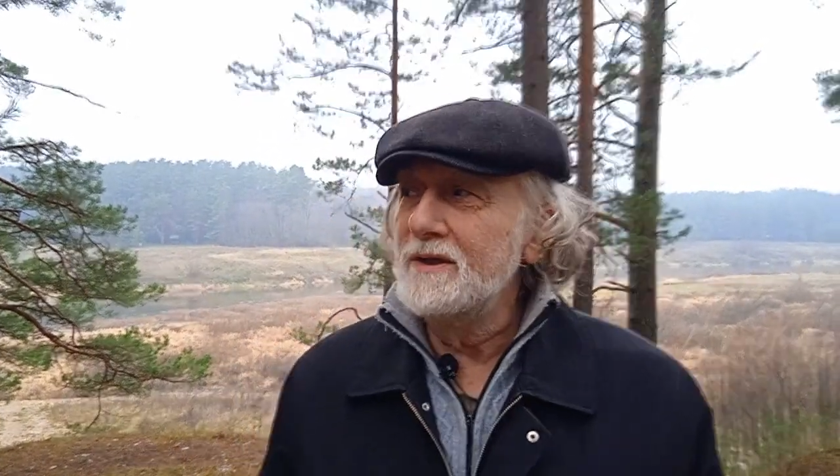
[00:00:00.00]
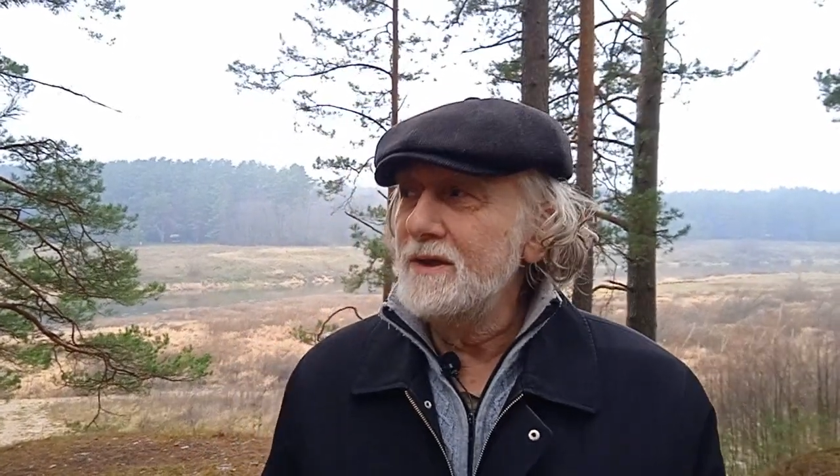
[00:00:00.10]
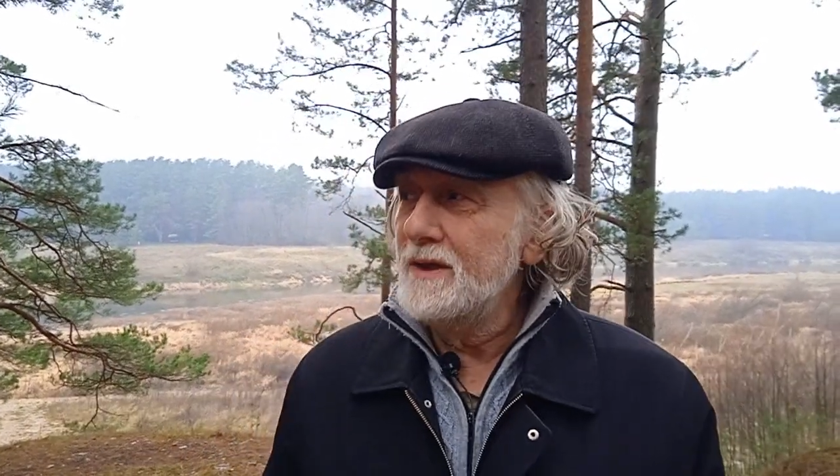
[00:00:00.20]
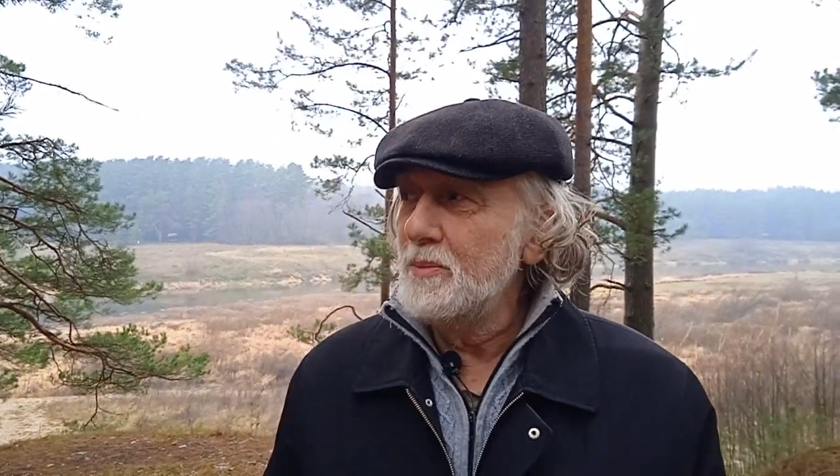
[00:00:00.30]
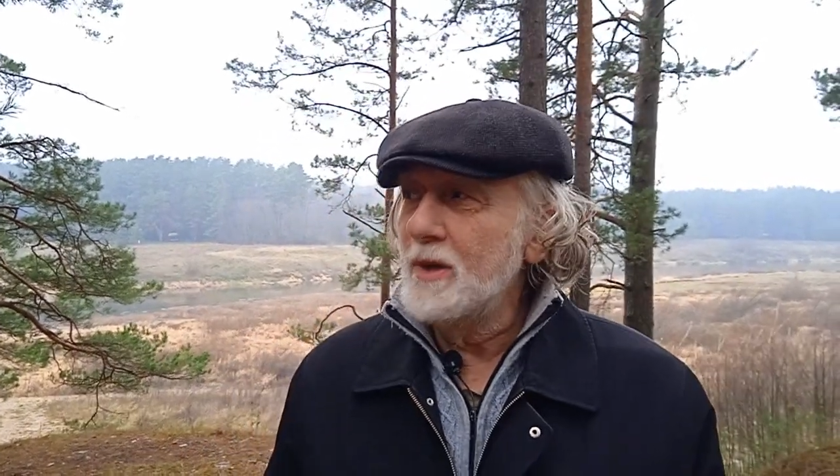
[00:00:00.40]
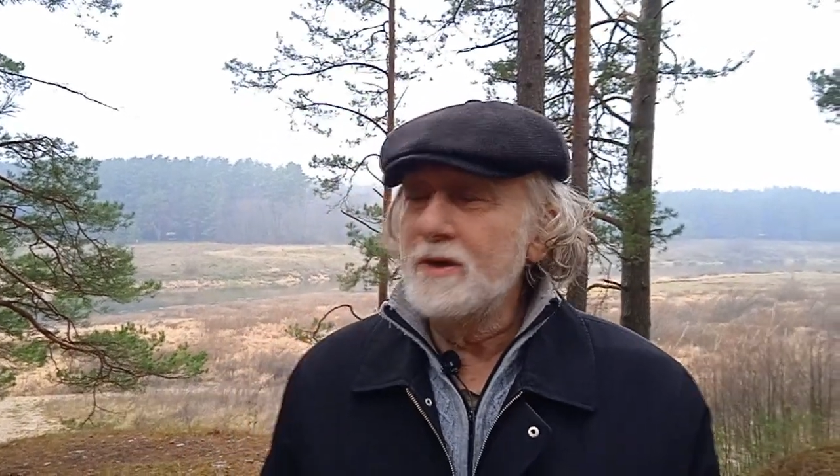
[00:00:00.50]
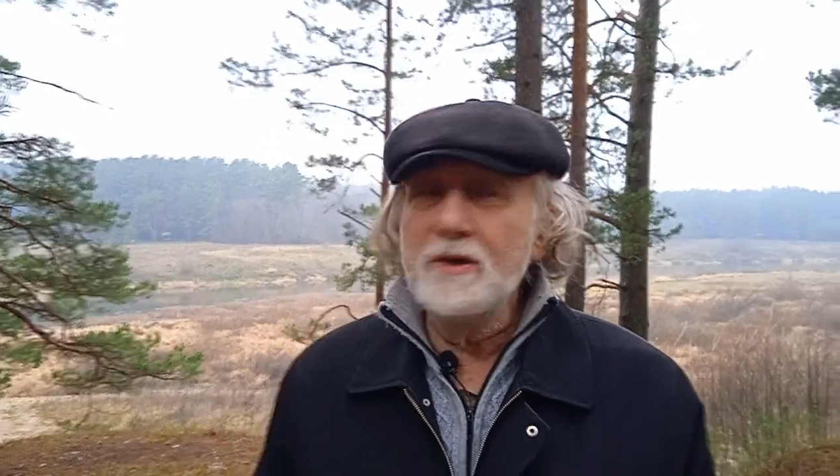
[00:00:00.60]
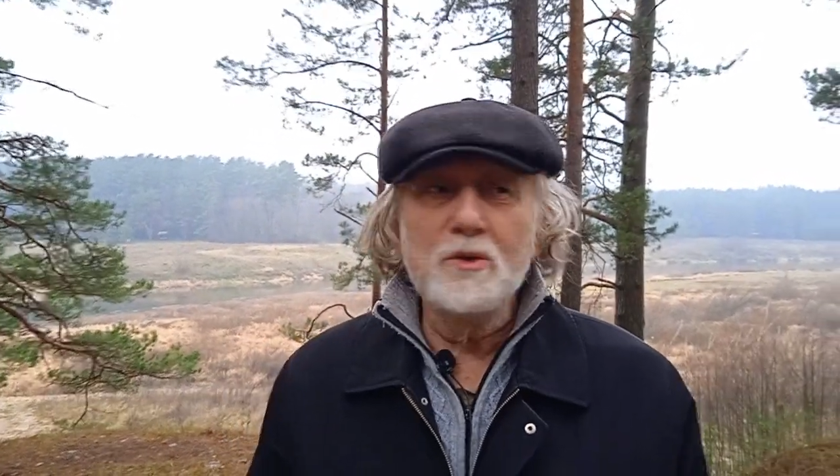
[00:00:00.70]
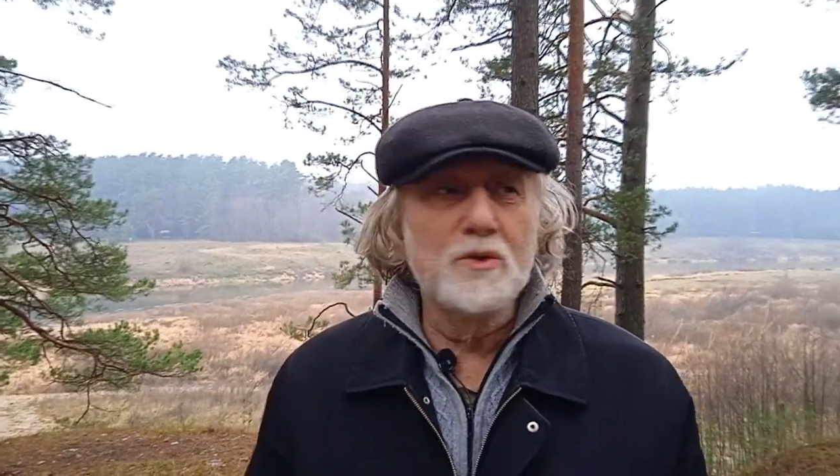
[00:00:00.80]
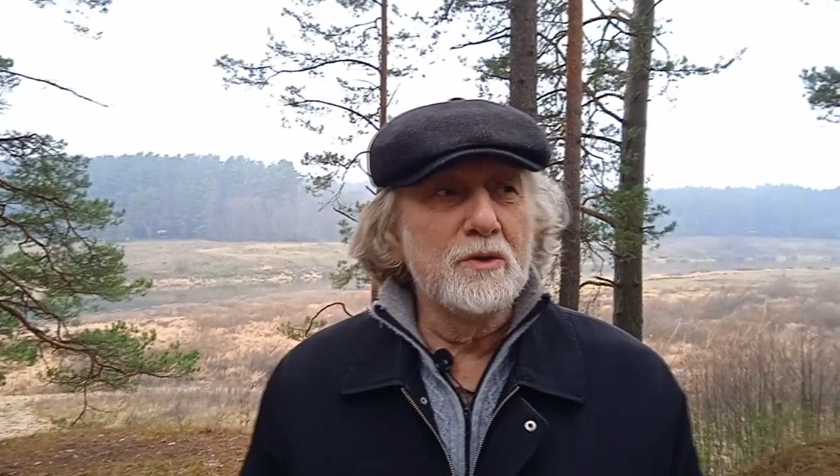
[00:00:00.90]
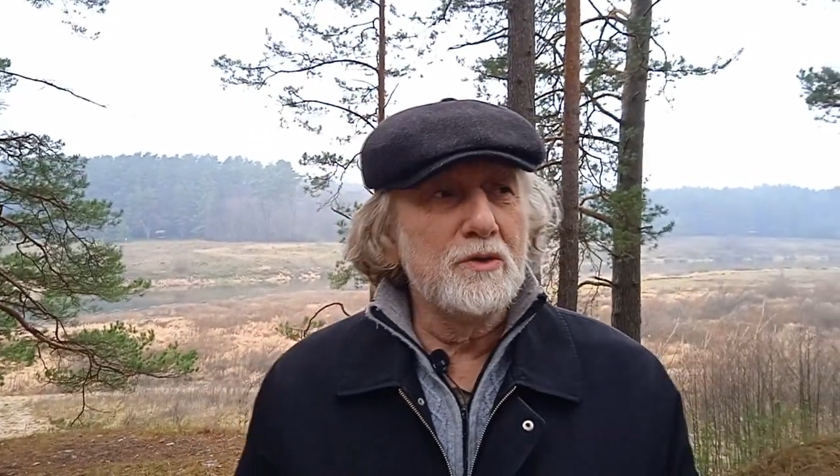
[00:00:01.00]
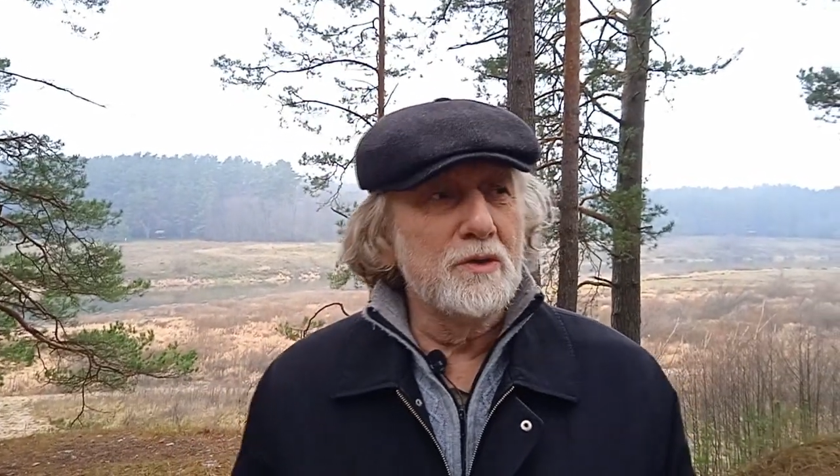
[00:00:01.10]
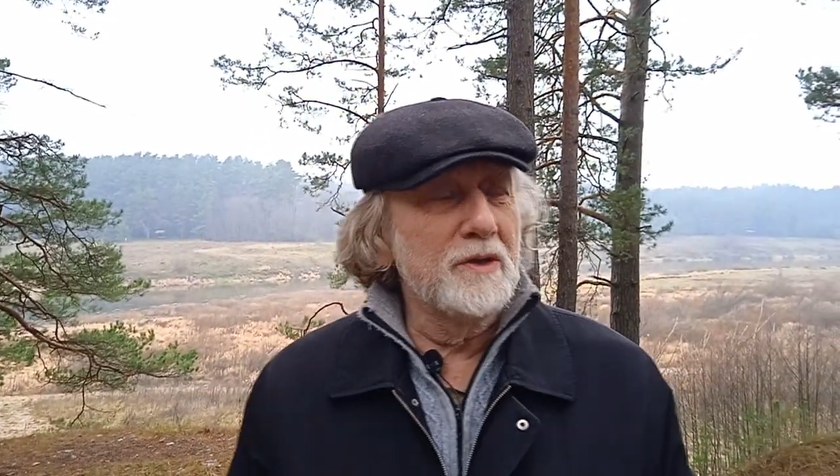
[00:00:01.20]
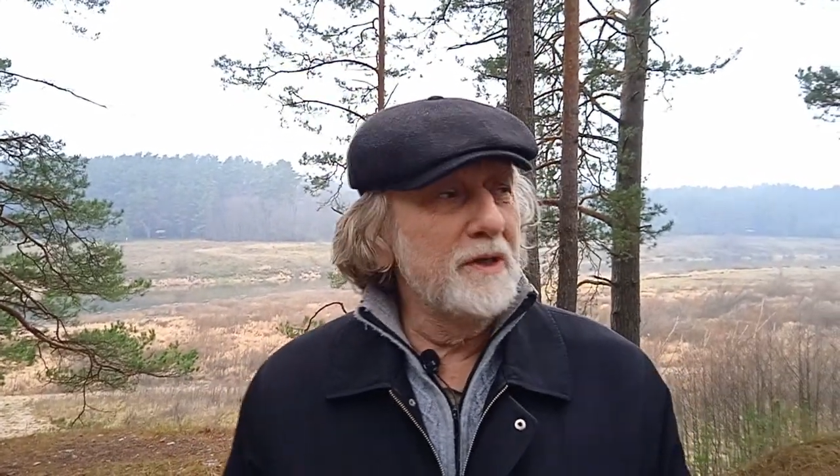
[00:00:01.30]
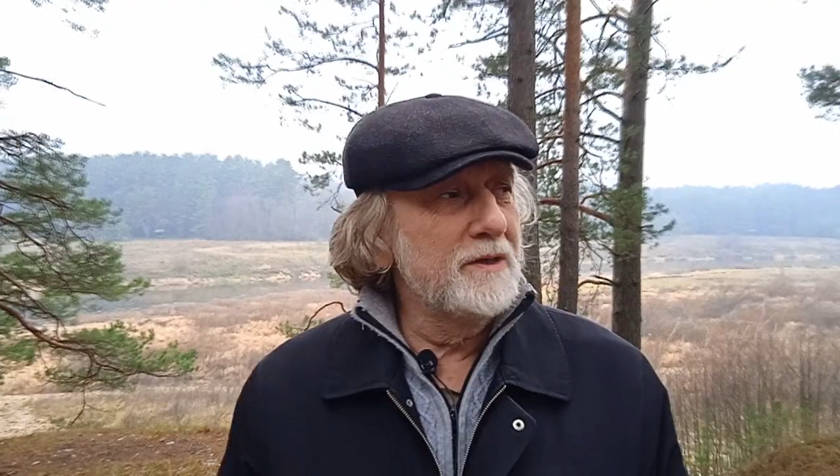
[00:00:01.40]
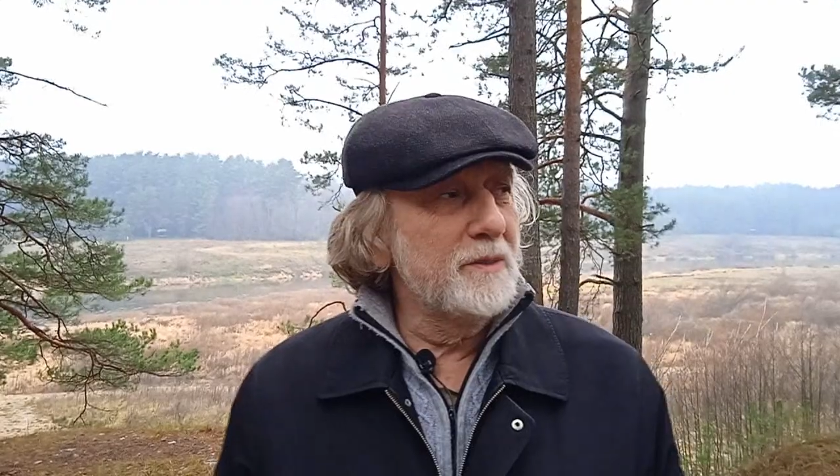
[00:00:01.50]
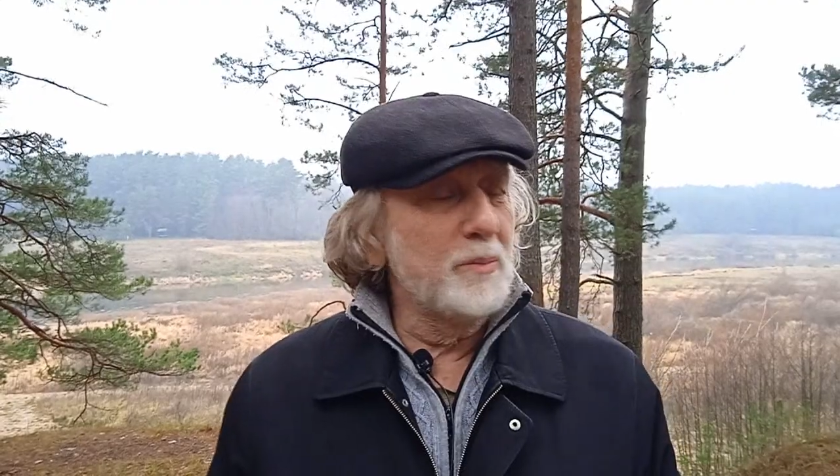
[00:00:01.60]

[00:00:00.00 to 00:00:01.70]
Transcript: и по ней уже начинается